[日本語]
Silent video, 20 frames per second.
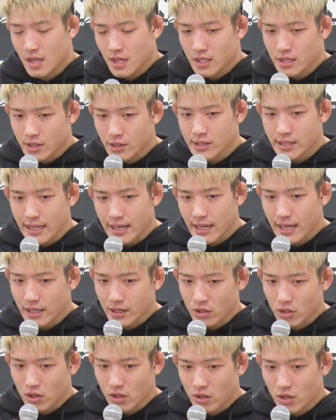そうですね、えっ
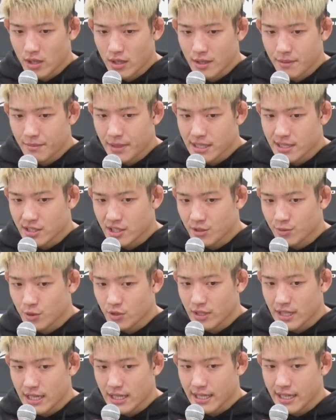と、まず自
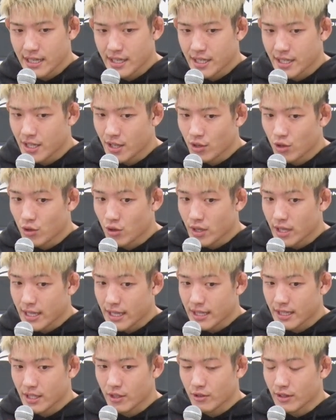分が元気で動け
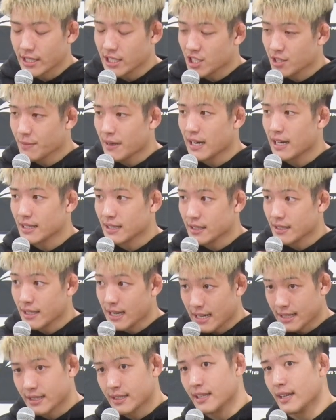たっていうのが一番
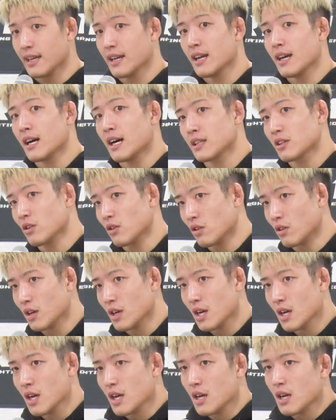あってあと
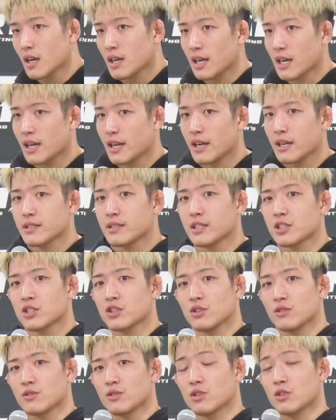カーライル選
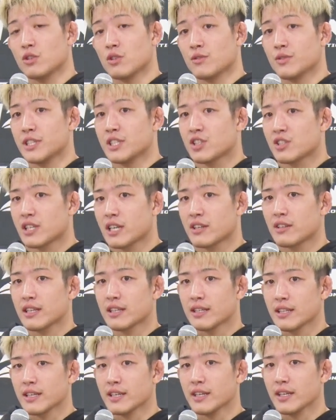手のこうフィジカル
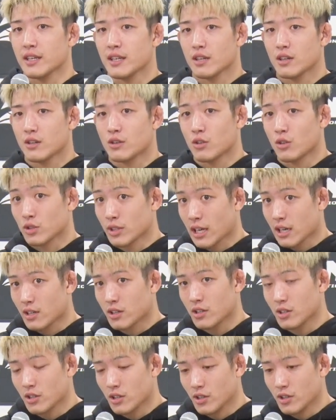だったりこう
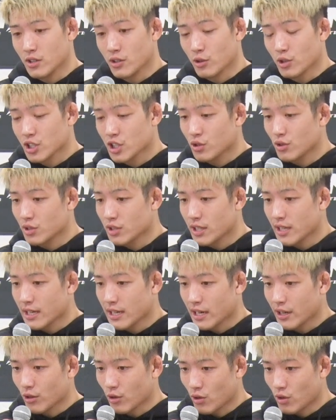タックル押し込んで
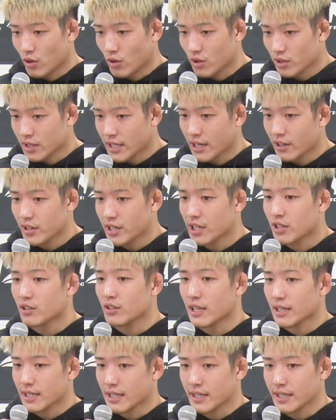からのこう
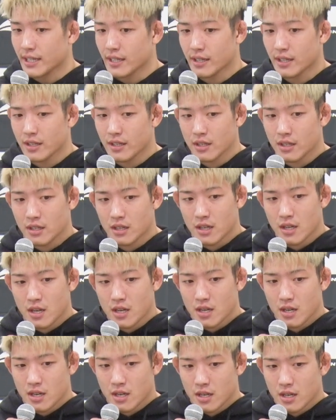テクニックだったり
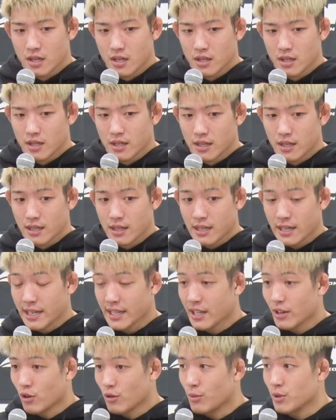
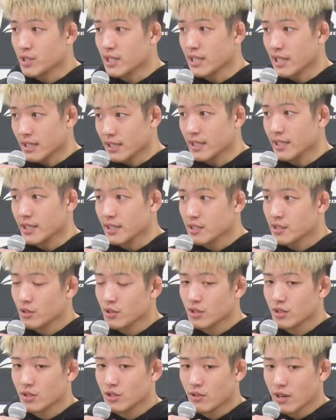体の重さだったり
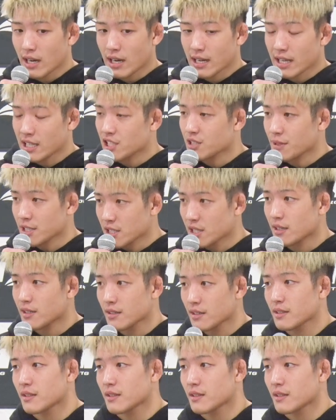そういうのは感じました